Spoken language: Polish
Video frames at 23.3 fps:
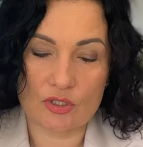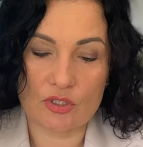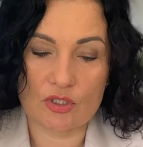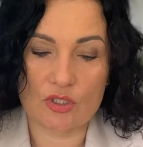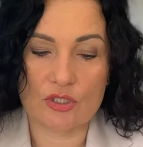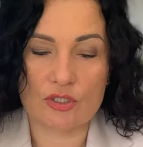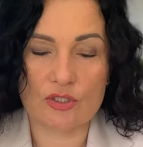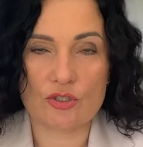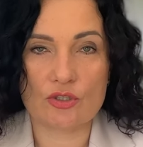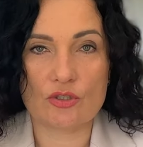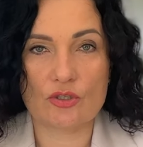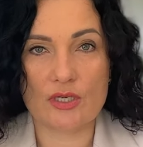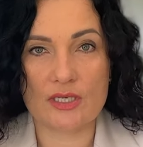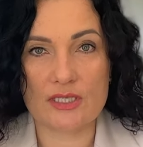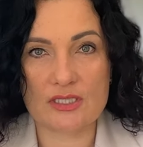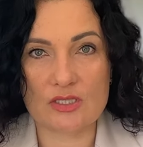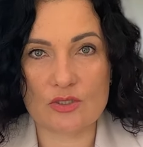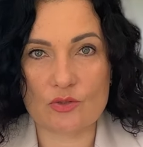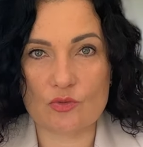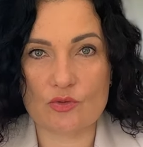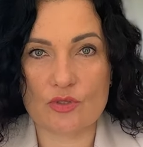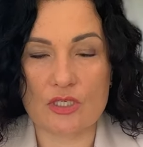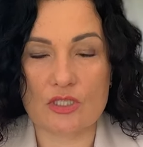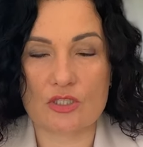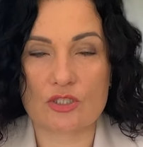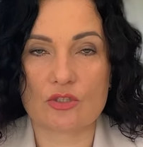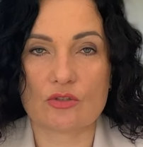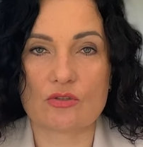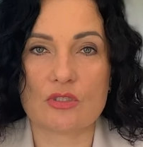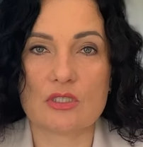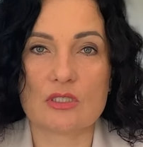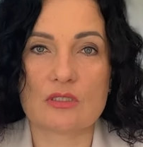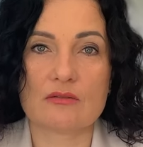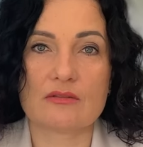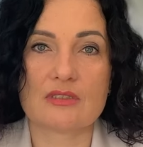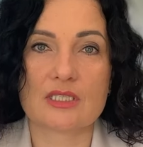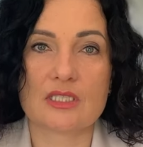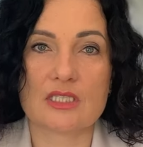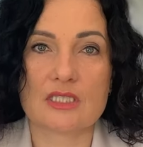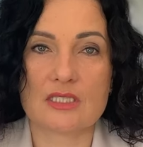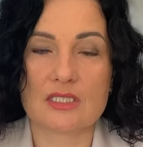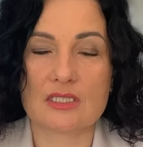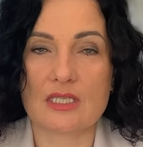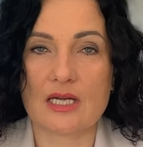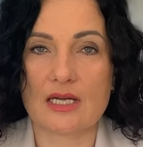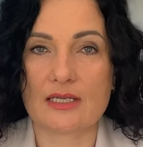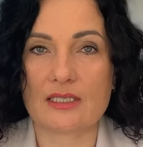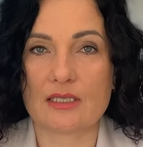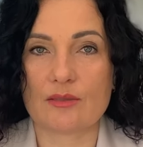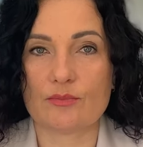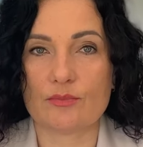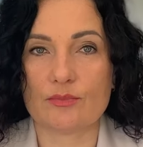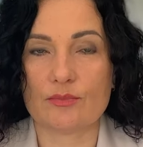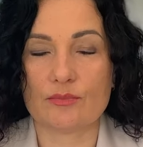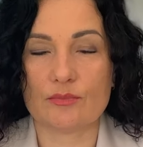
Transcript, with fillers: Jeżeli jeżeli się okazuje, że to nie są takie zadania,